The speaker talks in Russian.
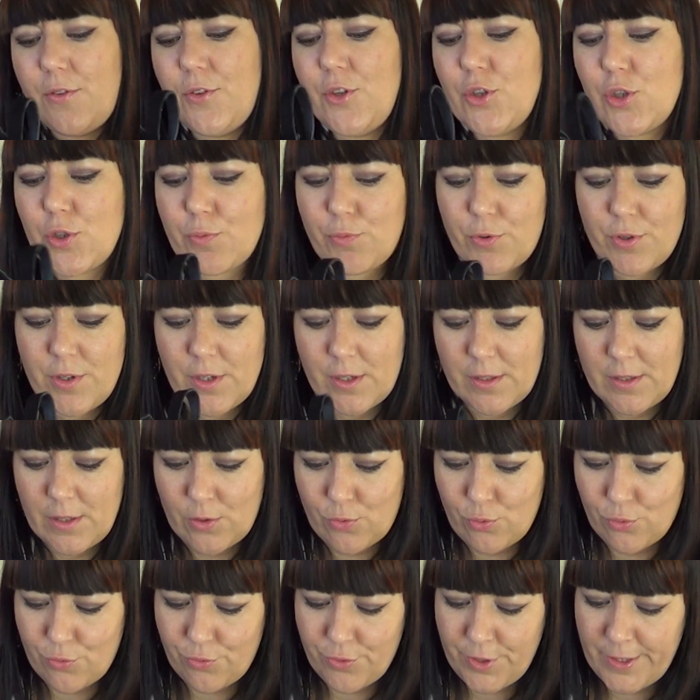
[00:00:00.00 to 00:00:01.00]
ничего нигде
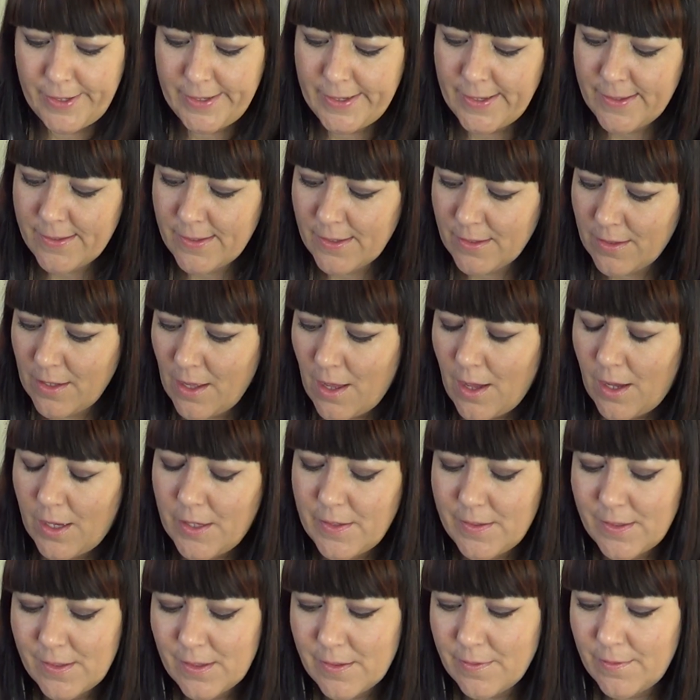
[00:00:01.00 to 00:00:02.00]
тут не лезет.
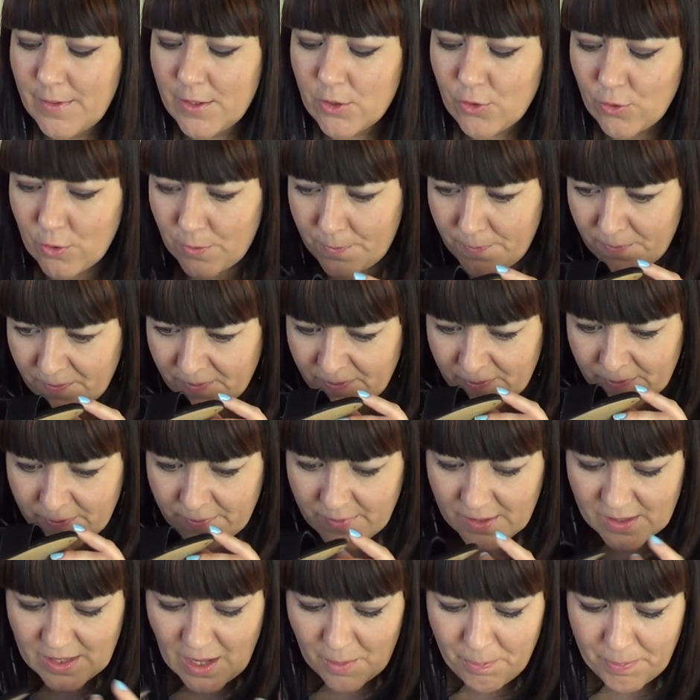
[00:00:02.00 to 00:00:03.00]
Единственное, что
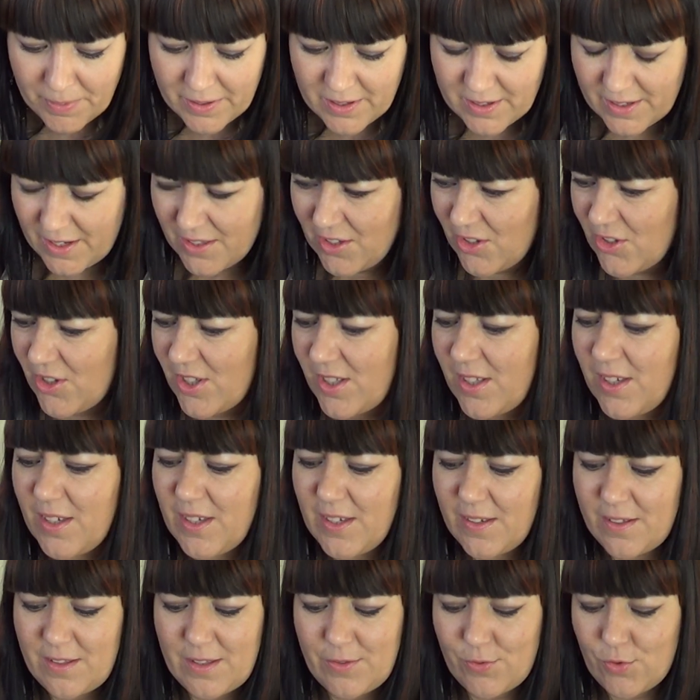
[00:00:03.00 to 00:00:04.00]
запах, конечно,
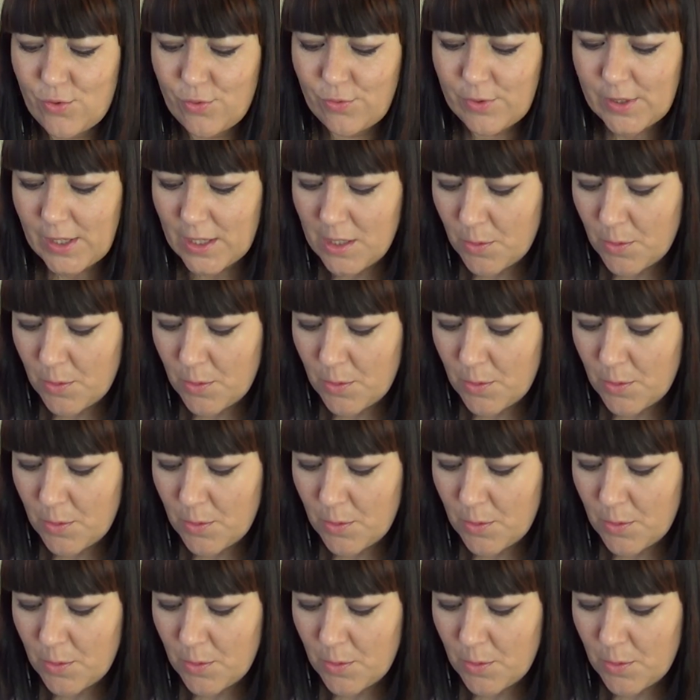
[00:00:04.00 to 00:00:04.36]
есть, девчонки.